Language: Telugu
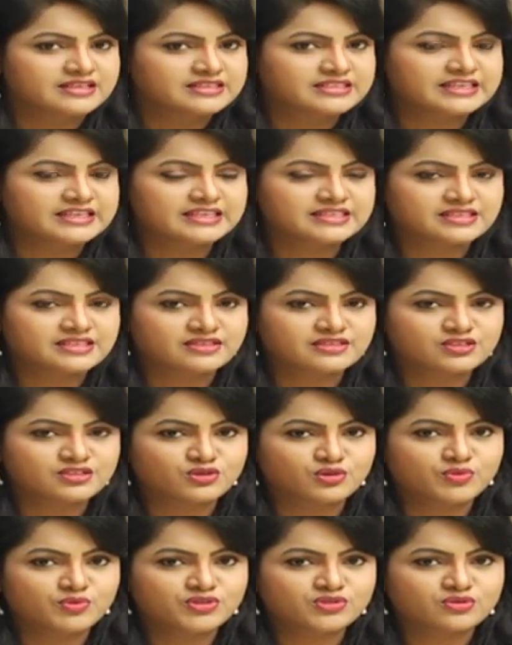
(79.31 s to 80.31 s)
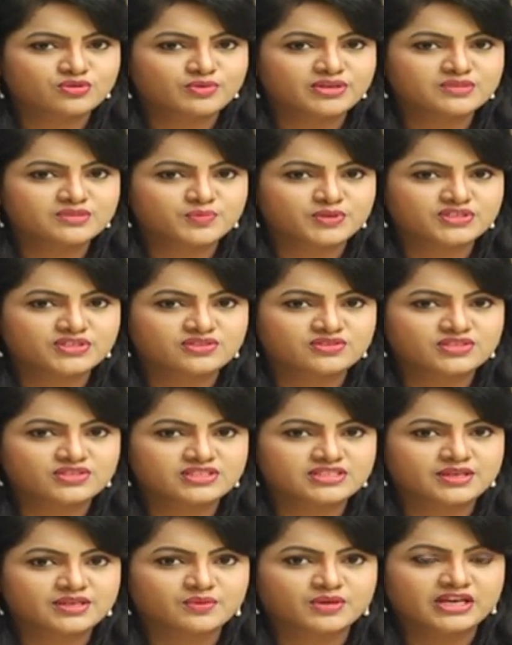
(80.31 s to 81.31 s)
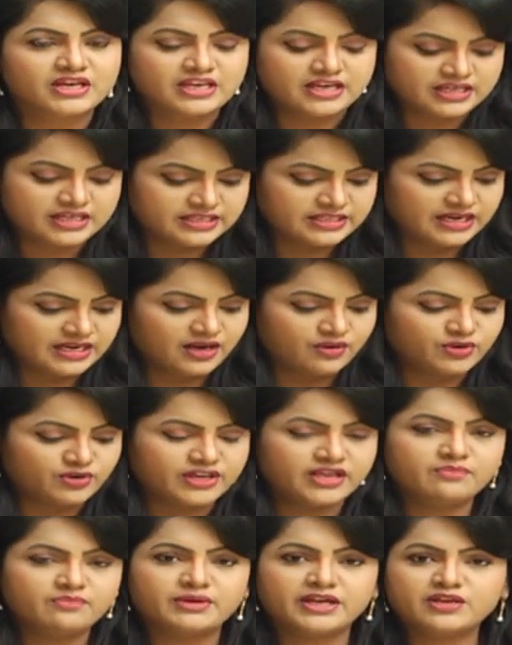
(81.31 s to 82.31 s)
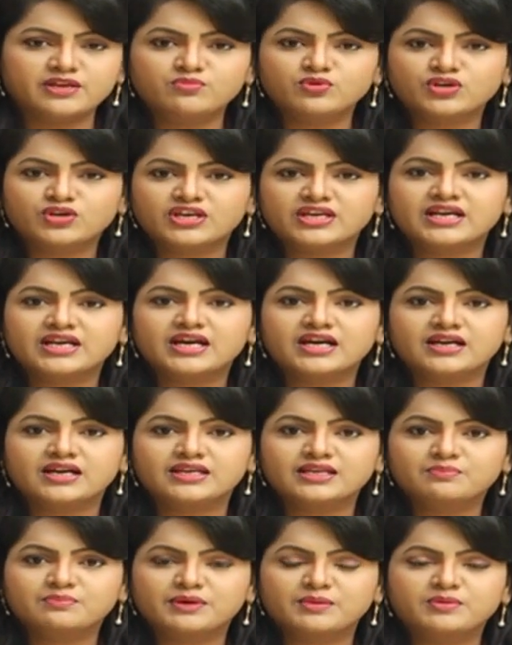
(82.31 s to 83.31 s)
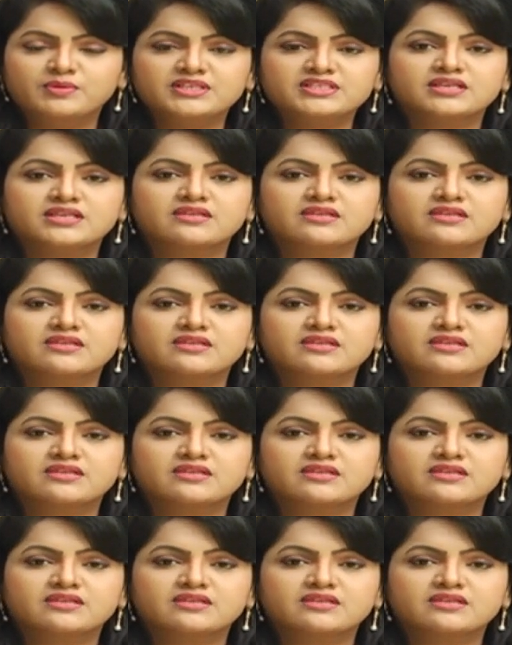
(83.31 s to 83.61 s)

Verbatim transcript: సిఎస్ సోమేష్ కుమార్ స్పష్టం చేశారు ఇదిలా ఉంటే మరీ ముఖ్యంగా ఈ పబ్లిక్